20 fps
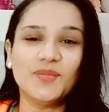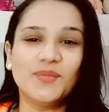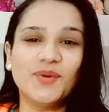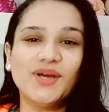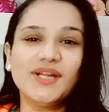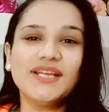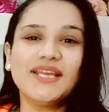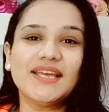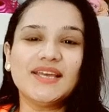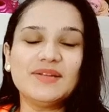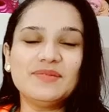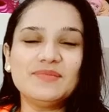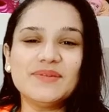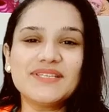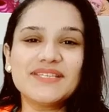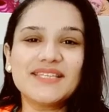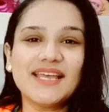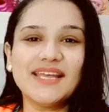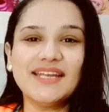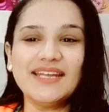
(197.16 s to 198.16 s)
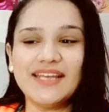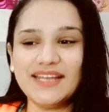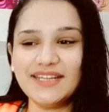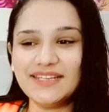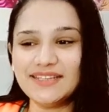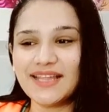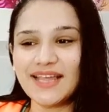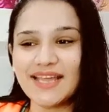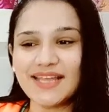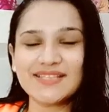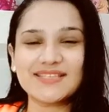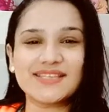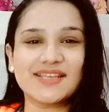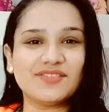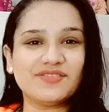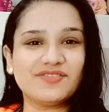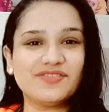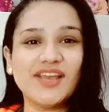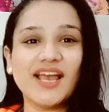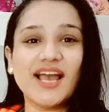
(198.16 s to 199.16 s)
برج الميزان انت
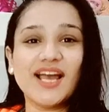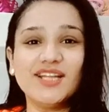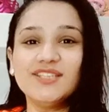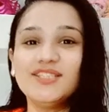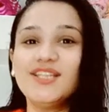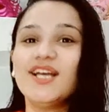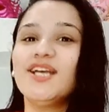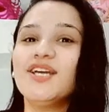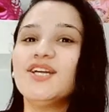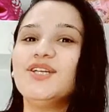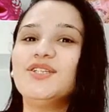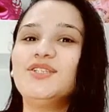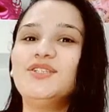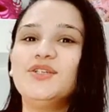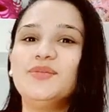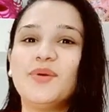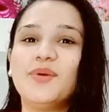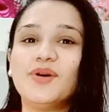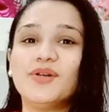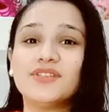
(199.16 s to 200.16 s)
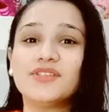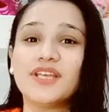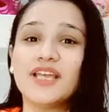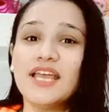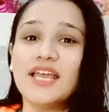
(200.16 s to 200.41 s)
اذا في عندك ارتباط